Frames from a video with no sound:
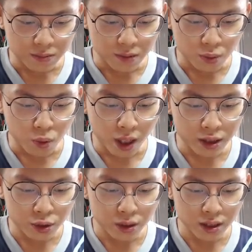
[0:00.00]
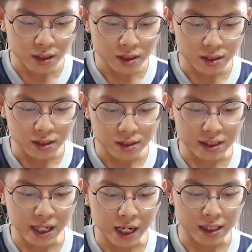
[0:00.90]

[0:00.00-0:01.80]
y 就会加